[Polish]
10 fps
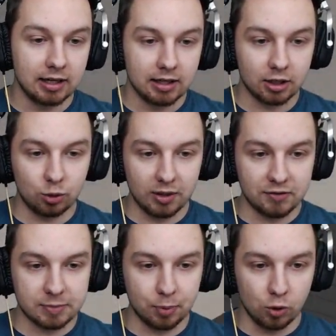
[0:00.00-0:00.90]
który
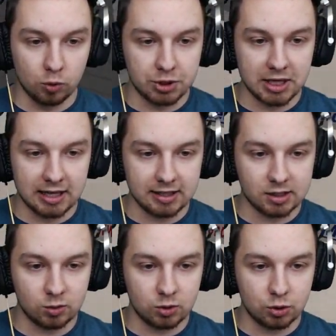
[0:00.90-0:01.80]
współdzieli
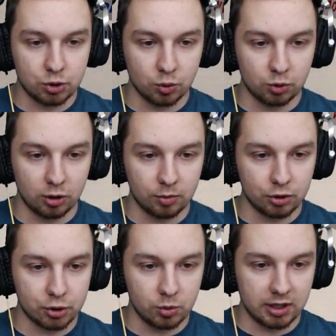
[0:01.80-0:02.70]
z żółtą
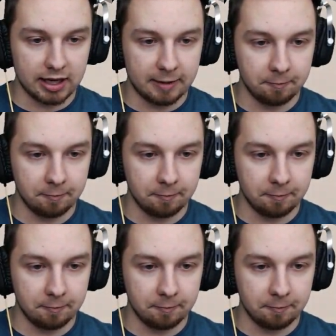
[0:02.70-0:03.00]
koszulkę